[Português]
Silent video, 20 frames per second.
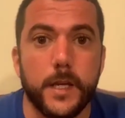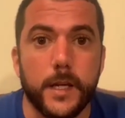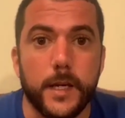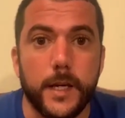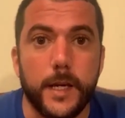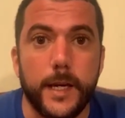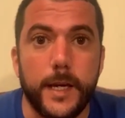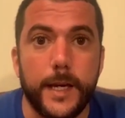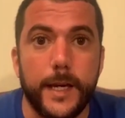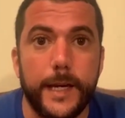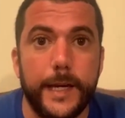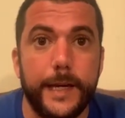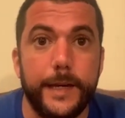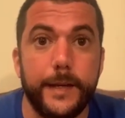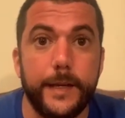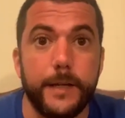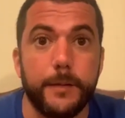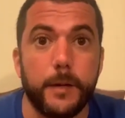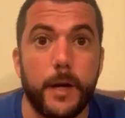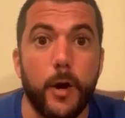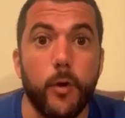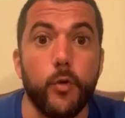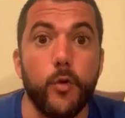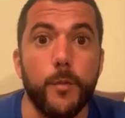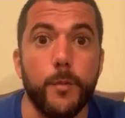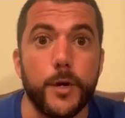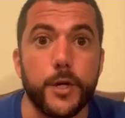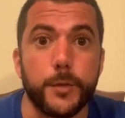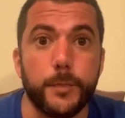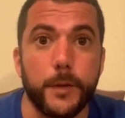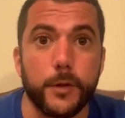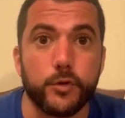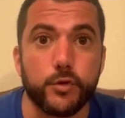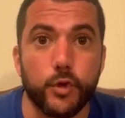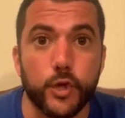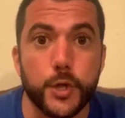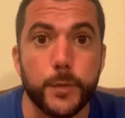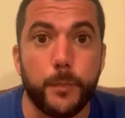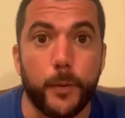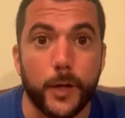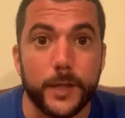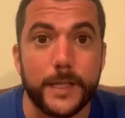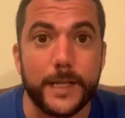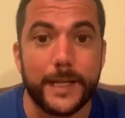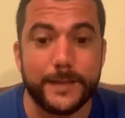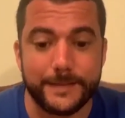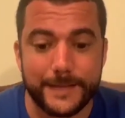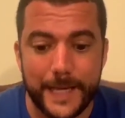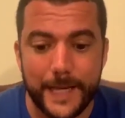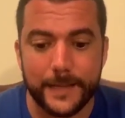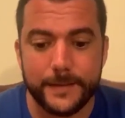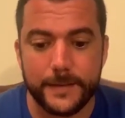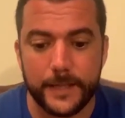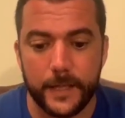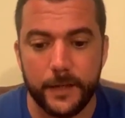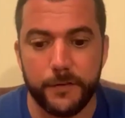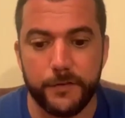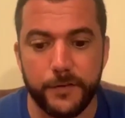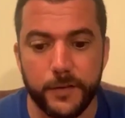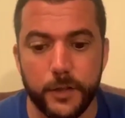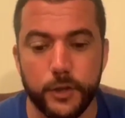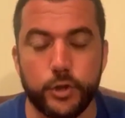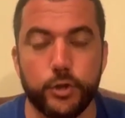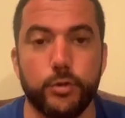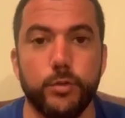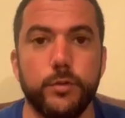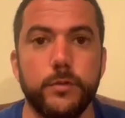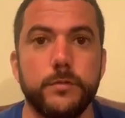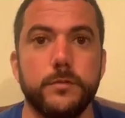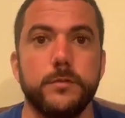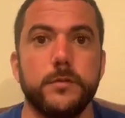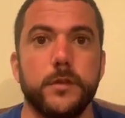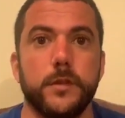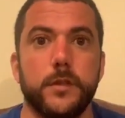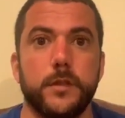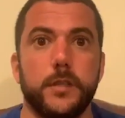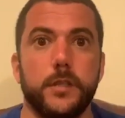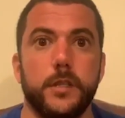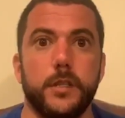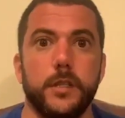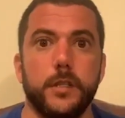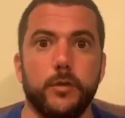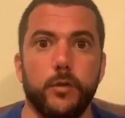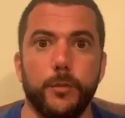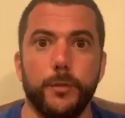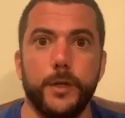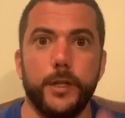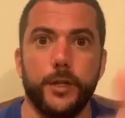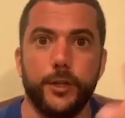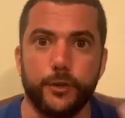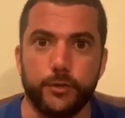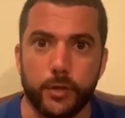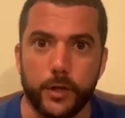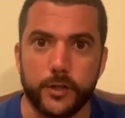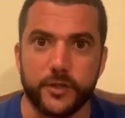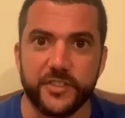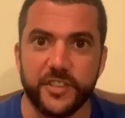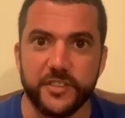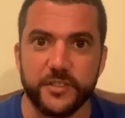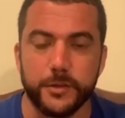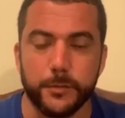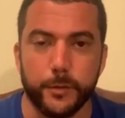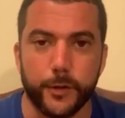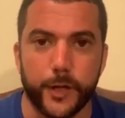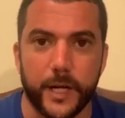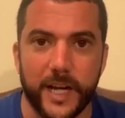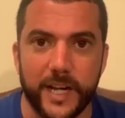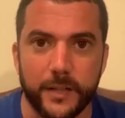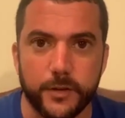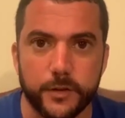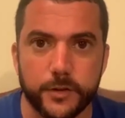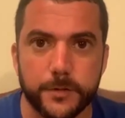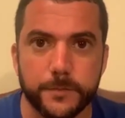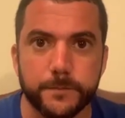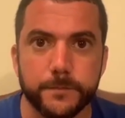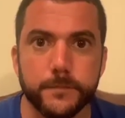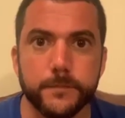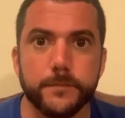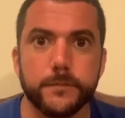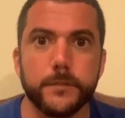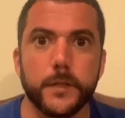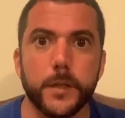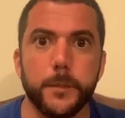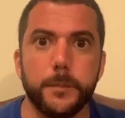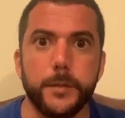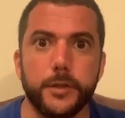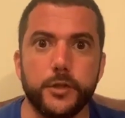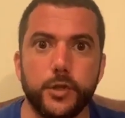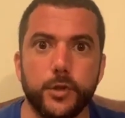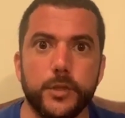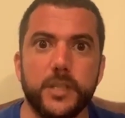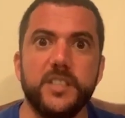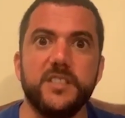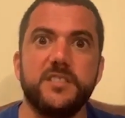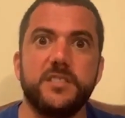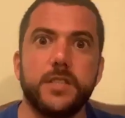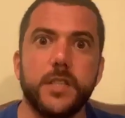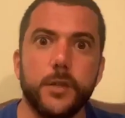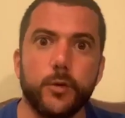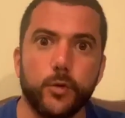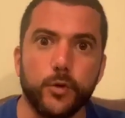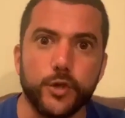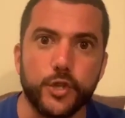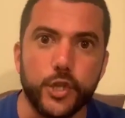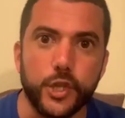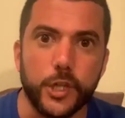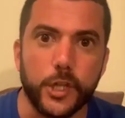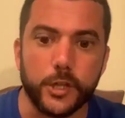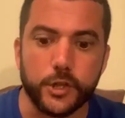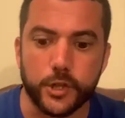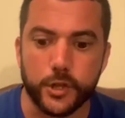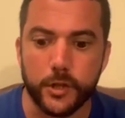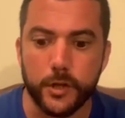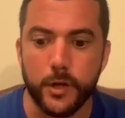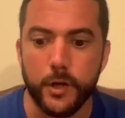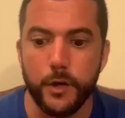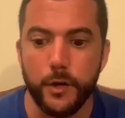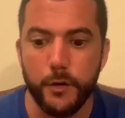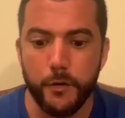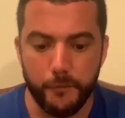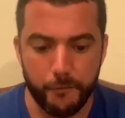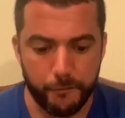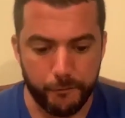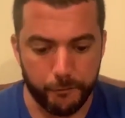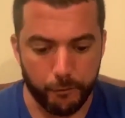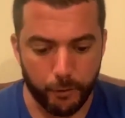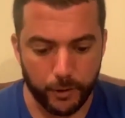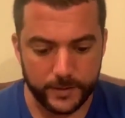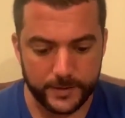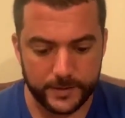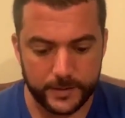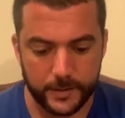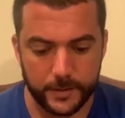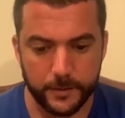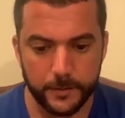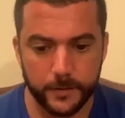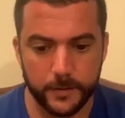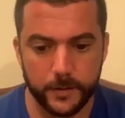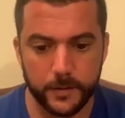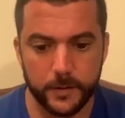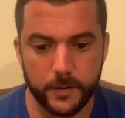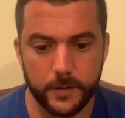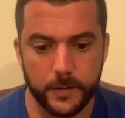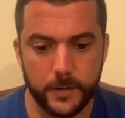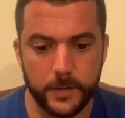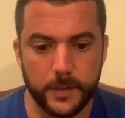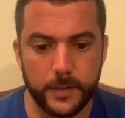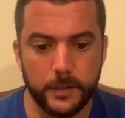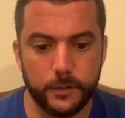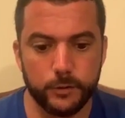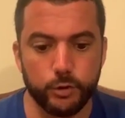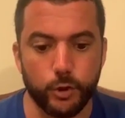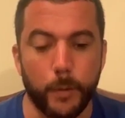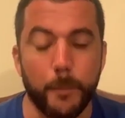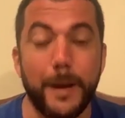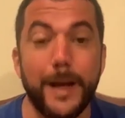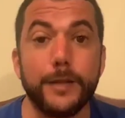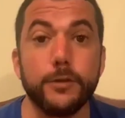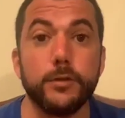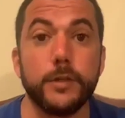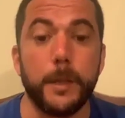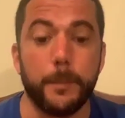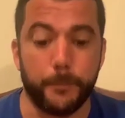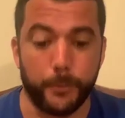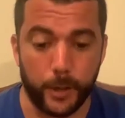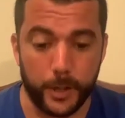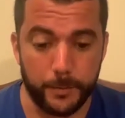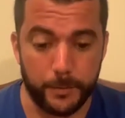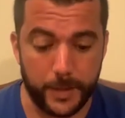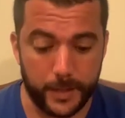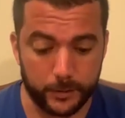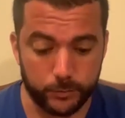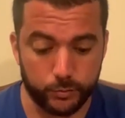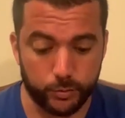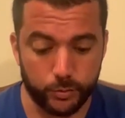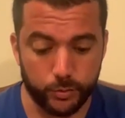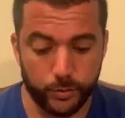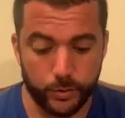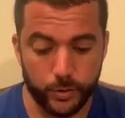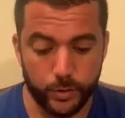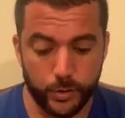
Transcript: É, algumas pessoas podem até ter visto que o ministro Alexandre de Moraes pediu que em cinco dias fosse tomado o depoimento